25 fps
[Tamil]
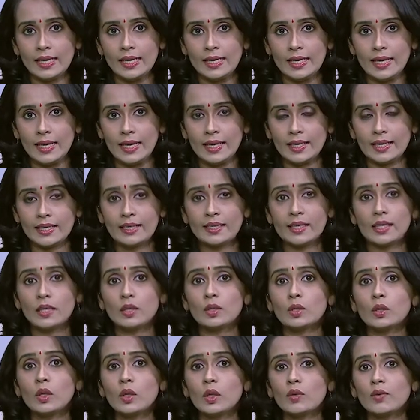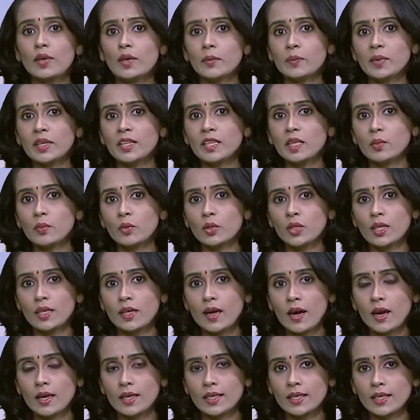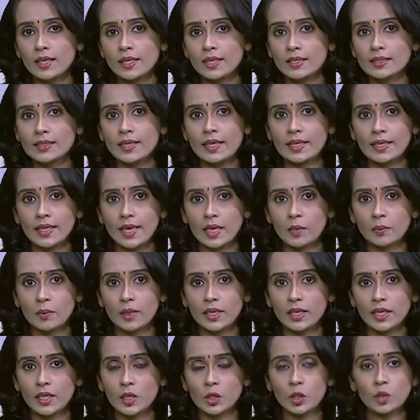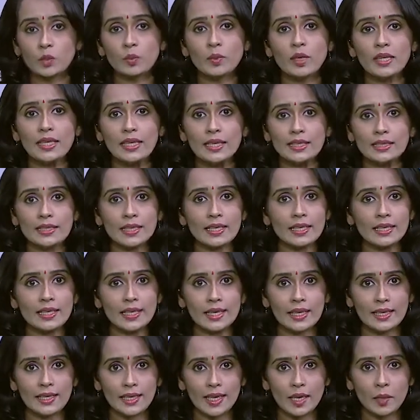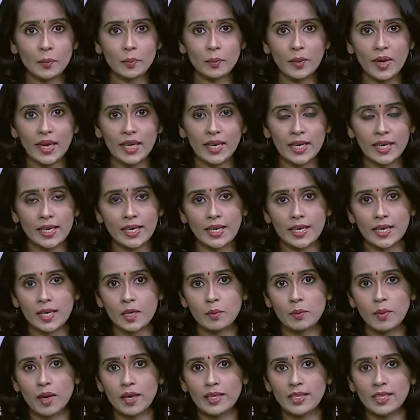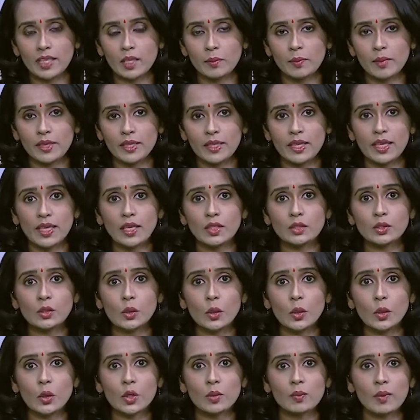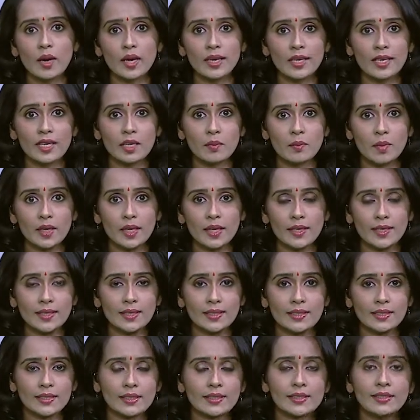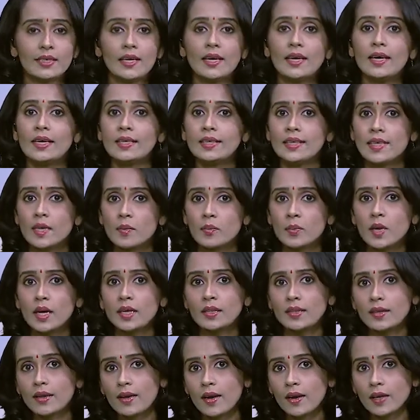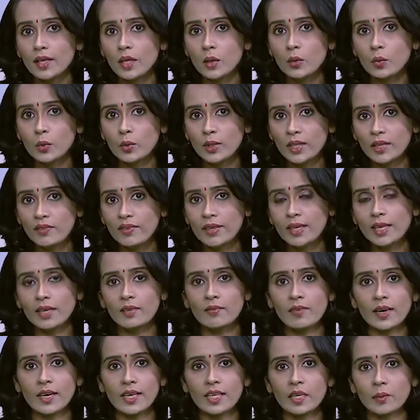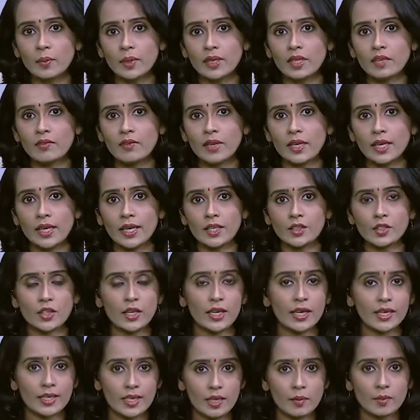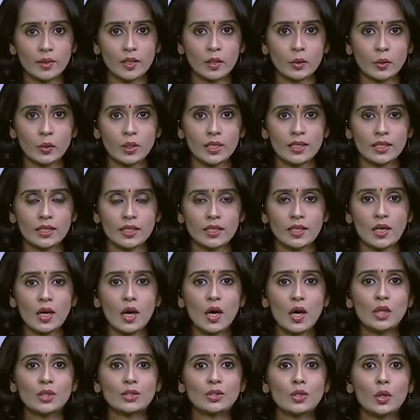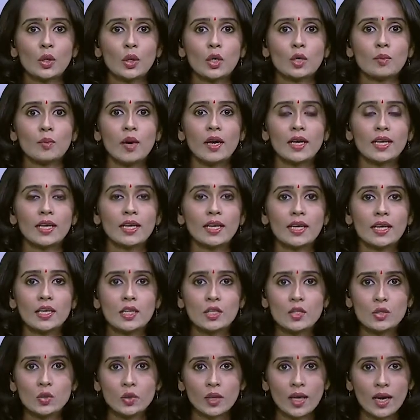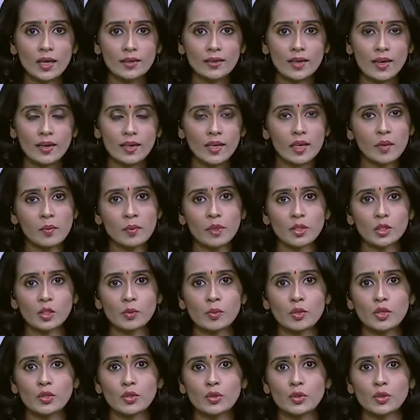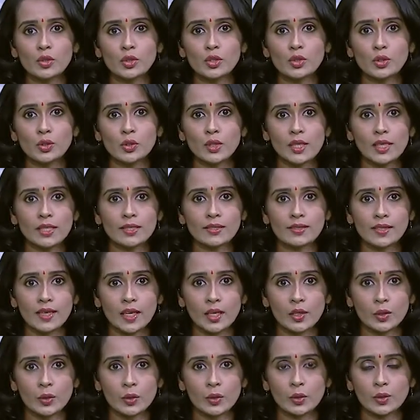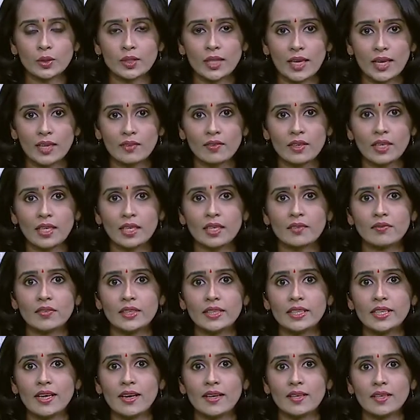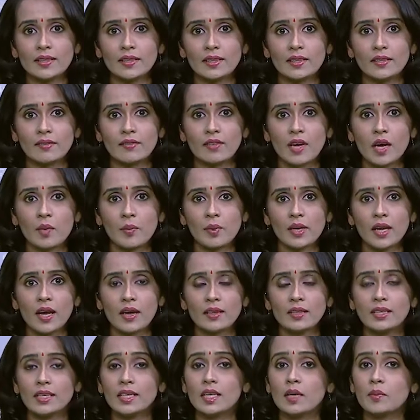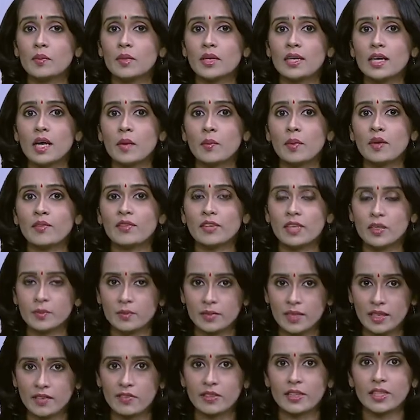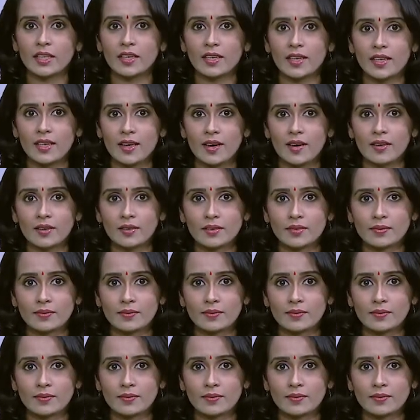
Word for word: இந்நிலையில் கோவிட் பத்தொன்பது காலகட்டத்தில் ஏற்பட்டிருக்கும் இந்த இயற்கை பேரிடரில் பாதிக்கப்பட்ட ஜொஹோர் மாநில மக்களுக்கு இம்மாதிரியான உதவிகள் வழங்கப்பட்டு வருகின்றன என்பது குறித்து ஜோஹர் மாநில சுகாதார மற்றும் சுற்றுச்சூழல் செயற்குழு தலைவர் வித்யானந்தன் ராமநாதன் பர்னாமாவிடம் தெரிவித்திருக்கிறார்